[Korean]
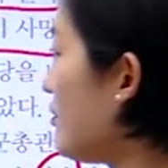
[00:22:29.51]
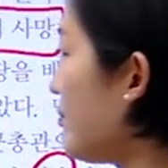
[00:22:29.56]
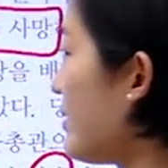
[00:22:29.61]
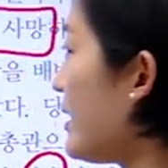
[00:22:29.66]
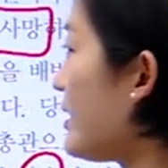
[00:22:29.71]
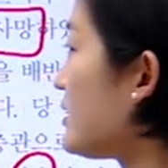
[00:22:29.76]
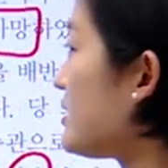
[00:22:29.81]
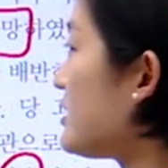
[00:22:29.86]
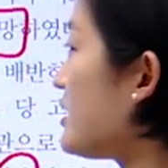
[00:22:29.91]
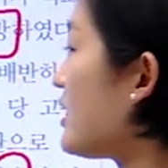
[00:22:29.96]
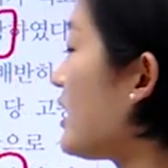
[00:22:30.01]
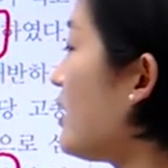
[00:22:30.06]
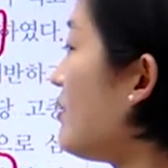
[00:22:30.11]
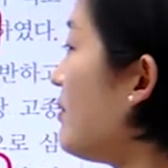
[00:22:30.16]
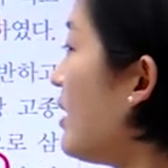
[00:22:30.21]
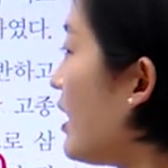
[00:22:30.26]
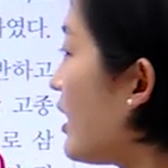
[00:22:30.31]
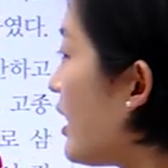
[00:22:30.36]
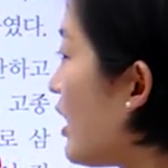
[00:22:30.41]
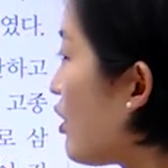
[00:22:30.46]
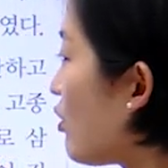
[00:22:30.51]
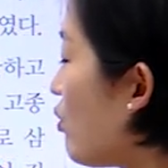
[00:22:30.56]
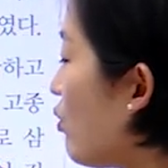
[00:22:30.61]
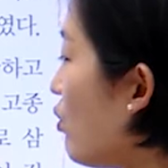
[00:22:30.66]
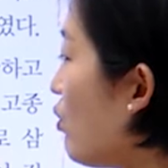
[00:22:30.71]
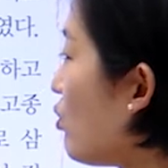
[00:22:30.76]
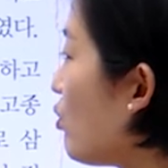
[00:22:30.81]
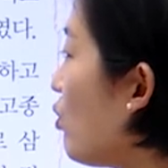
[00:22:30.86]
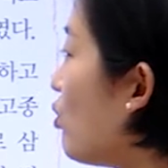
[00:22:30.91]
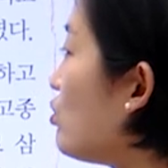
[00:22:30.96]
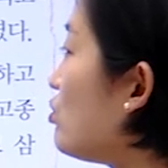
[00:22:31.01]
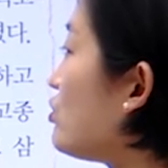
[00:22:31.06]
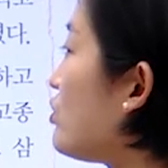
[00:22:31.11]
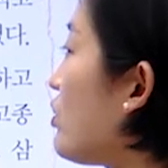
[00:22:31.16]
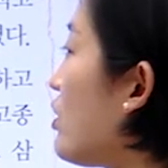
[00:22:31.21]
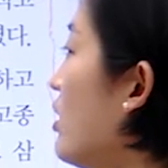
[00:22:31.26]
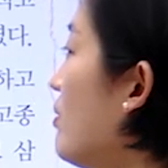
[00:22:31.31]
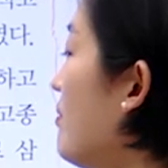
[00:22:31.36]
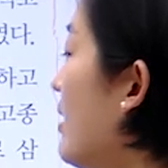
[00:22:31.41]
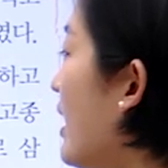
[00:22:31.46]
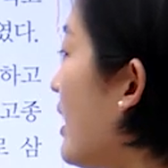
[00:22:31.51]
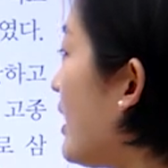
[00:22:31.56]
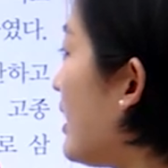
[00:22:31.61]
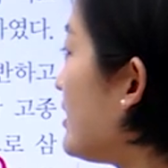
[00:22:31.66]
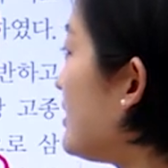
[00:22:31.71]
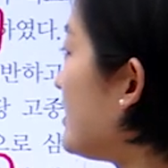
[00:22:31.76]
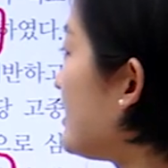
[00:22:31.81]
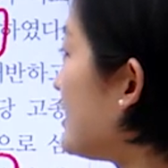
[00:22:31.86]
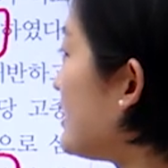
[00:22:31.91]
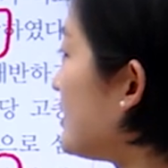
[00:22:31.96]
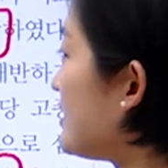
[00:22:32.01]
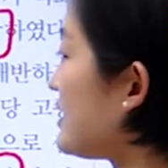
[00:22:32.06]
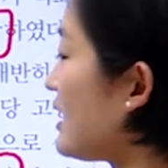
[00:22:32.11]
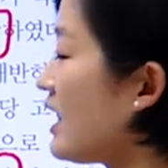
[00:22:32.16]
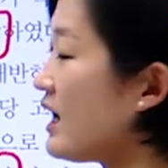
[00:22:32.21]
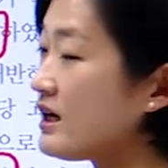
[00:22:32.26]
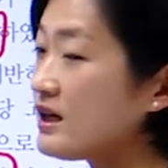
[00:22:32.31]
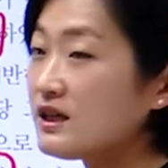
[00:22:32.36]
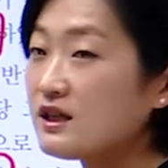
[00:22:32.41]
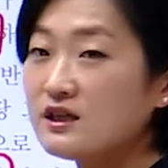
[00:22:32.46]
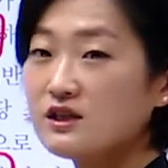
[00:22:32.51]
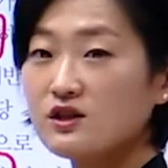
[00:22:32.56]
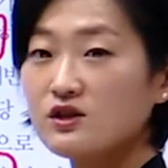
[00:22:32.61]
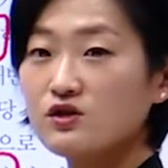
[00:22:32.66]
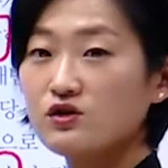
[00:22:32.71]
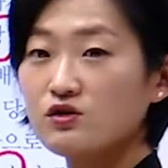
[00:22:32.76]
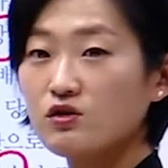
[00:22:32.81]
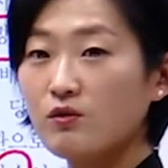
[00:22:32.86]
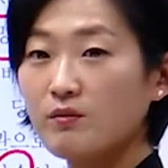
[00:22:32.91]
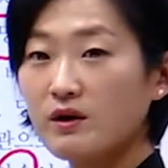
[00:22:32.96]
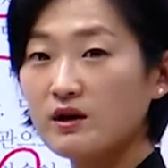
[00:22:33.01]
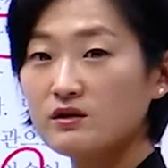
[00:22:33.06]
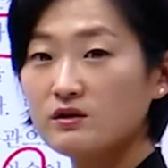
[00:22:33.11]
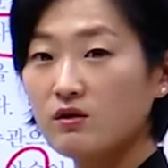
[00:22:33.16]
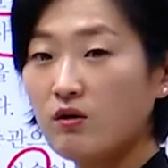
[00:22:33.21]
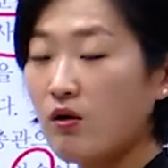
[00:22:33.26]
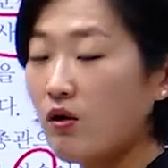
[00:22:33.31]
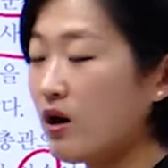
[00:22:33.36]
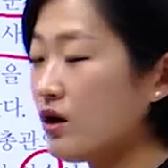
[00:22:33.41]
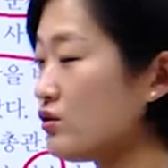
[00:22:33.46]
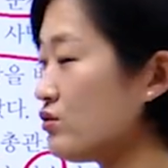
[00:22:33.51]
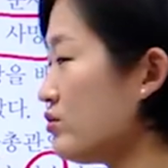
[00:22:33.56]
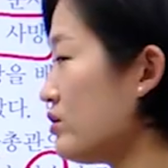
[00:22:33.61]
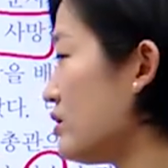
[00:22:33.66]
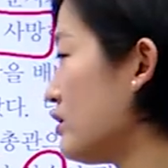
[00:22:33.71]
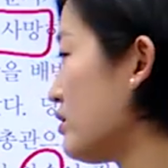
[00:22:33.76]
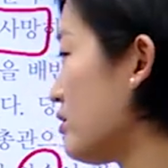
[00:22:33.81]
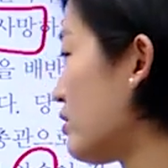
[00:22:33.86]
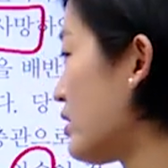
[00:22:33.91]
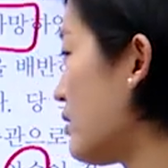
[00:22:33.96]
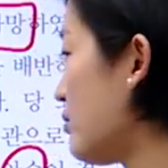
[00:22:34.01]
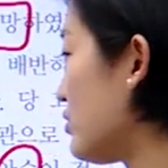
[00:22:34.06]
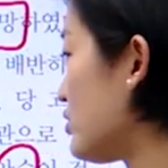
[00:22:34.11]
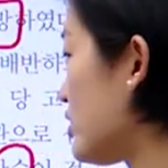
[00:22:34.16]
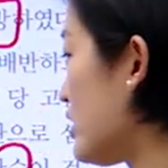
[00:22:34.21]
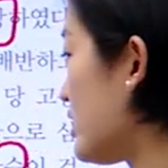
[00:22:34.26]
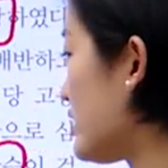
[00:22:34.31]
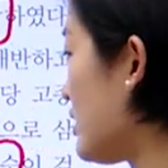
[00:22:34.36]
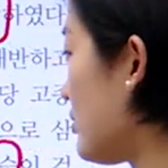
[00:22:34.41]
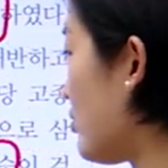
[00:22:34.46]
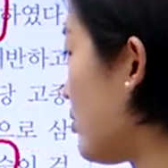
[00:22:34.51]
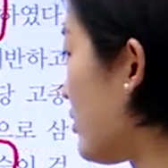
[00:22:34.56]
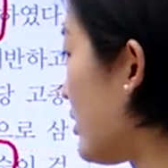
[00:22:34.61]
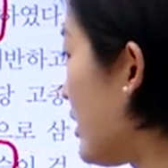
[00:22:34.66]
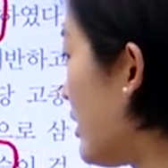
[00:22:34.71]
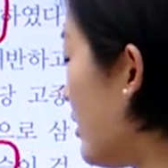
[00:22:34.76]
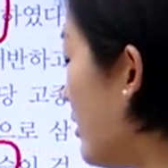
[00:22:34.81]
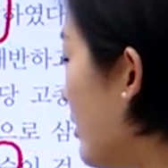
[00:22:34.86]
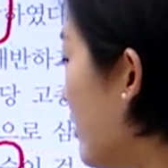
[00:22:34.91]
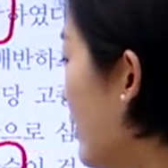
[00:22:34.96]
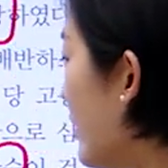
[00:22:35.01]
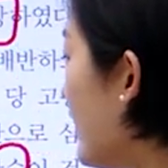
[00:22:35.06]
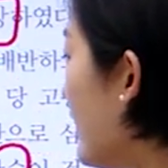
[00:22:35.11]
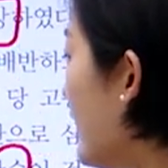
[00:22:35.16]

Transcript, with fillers: 백제가 망하고 고구려가 망하는 그 사이 시점에 들어갈 수 있는 걸 한번 찾아볼게요.